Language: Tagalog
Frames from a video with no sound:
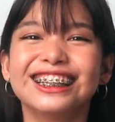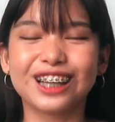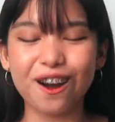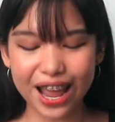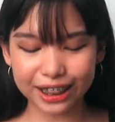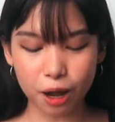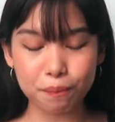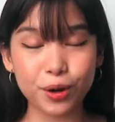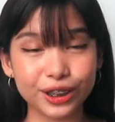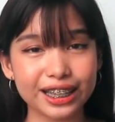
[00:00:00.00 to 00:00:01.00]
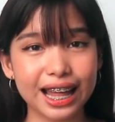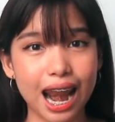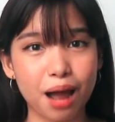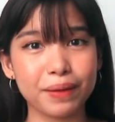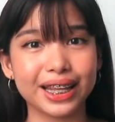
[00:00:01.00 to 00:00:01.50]
So, eto, buti na
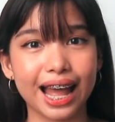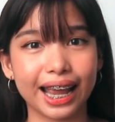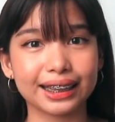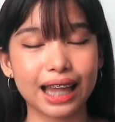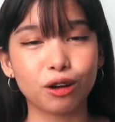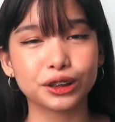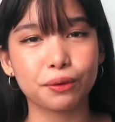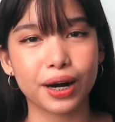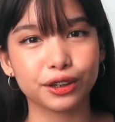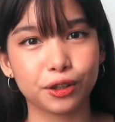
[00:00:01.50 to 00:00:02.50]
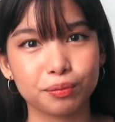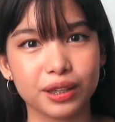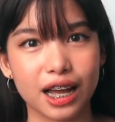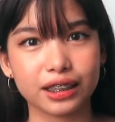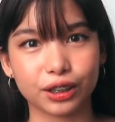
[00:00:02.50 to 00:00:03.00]
lang may nakita ko sa
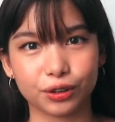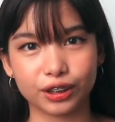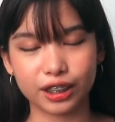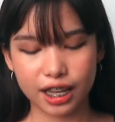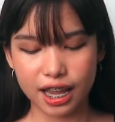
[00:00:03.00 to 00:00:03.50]
wardrobe ni Ate Ruth.